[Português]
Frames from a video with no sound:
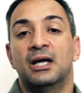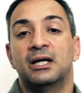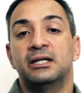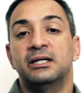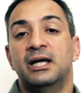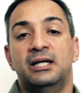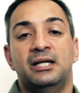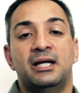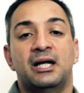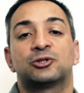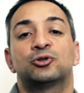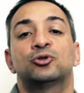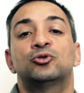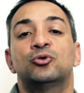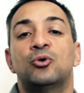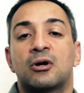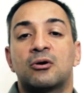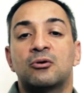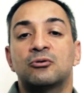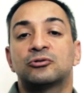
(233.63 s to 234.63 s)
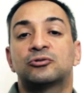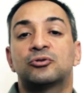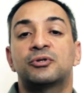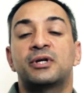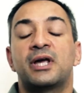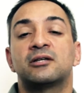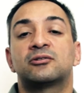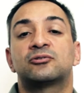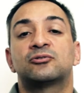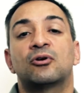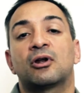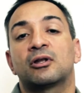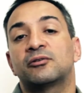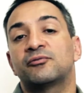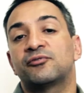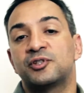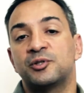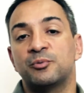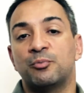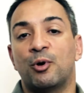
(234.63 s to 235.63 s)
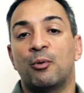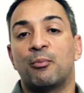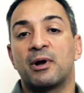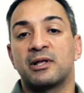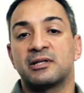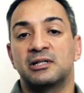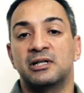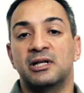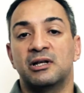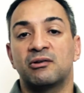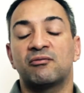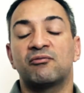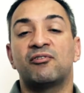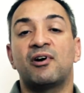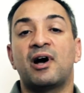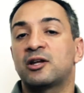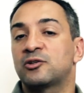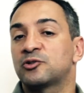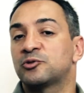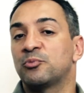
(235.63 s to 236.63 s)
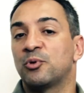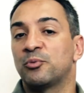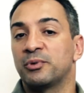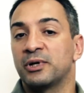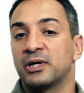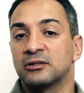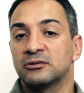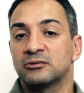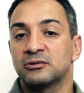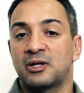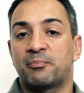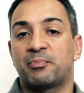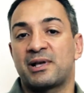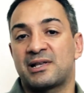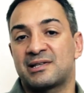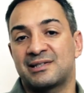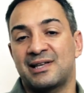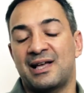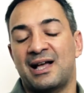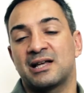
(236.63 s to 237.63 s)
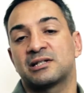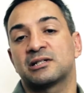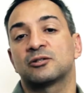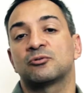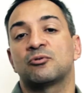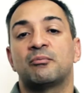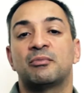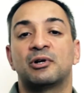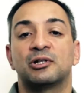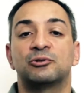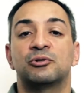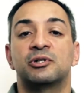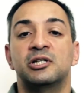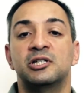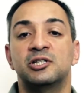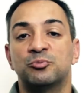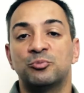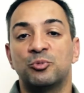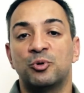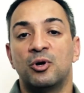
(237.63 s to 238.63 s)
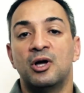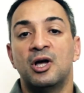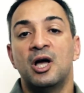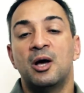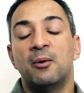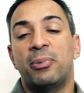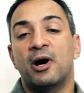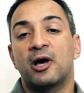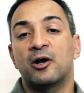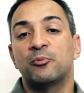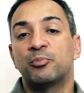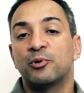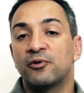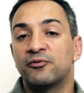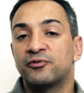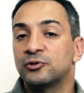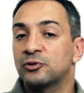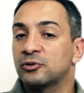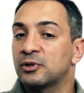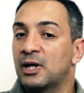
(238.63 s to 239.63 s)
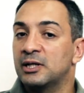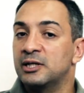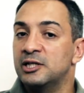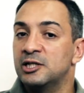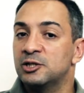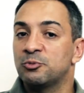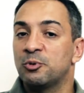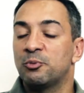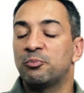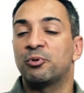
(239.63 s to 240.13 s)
E ele ajudou a construir a história do futebol brasileiro em vários momentos, na passagem do amadorismo para o profissionalismo,